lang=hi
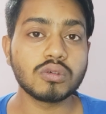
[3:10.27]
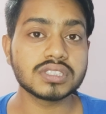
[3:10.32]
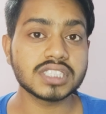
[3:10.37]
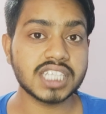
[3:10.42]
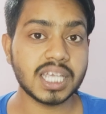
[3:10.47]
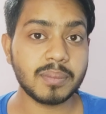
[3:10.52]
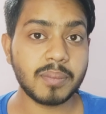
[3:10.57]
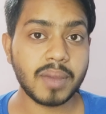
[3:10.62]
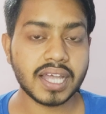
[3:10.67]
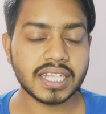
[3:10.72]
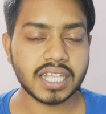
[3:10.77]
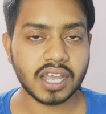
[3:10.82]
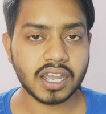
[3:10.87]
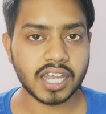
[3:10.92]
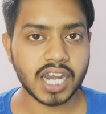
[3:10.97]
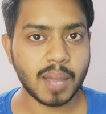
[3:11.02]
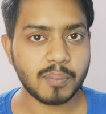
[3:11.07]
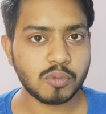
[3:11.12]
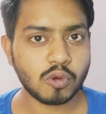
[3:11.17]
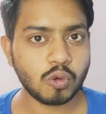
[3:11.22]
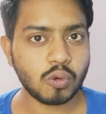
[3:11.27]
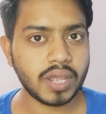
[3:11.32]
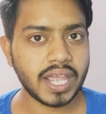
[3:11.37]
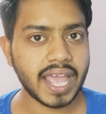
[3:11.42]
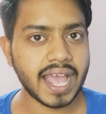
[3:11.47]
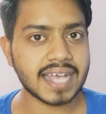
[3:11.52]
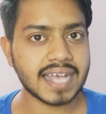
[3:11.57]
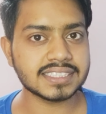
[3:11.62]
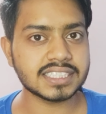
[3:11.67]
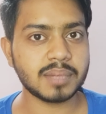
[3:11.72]
उसके बाद अगर आपको
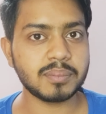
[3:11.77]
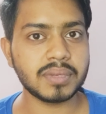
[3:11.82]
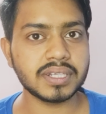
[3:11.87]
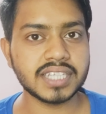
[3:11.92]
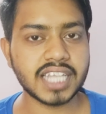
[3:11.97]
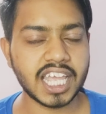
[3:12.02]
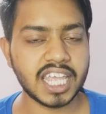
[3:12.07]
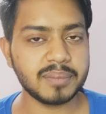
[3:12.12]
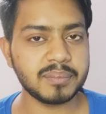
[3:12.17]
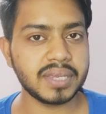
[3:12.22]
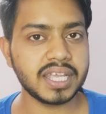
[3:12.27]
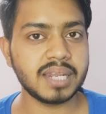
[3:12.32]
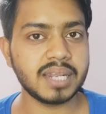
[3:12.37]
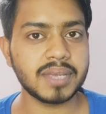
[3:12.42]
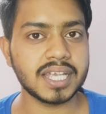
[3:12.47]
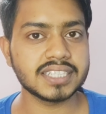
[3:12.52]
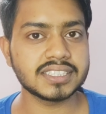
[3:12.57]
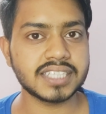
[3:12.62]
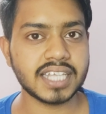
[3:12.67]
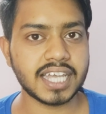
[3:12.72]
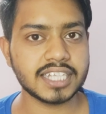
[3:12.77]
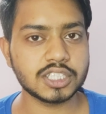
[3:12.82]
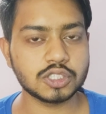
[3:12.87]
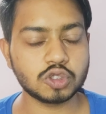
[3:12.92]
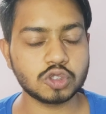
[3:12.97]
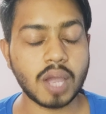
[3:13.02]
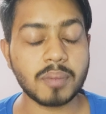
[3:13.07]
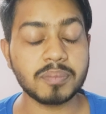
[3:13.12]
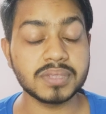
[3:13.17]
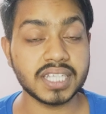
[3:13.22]
कोई ऐसा बंदा ईमेल भेजता है
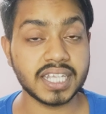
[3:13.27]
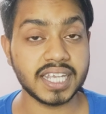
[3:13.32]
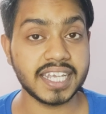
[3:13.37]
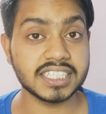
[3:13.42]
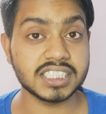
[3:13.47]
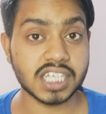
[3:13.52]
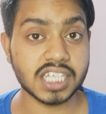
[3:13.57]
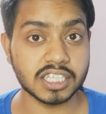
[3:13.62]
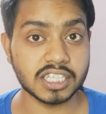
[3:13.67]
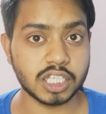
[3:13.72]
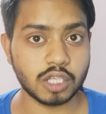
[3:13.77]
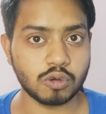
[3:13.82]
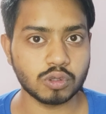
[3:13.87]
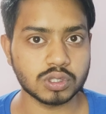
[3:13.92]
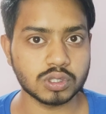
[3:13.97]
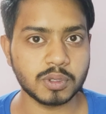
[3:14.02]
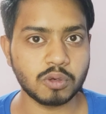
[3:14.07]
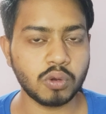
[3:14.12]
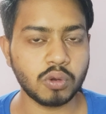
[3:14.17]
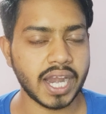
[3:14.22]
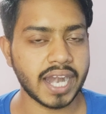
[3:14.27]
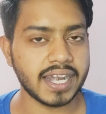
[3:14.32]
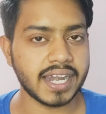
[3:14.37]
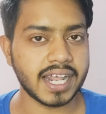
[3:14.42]
जिसको आप नहीं जानते हो उसमें कोई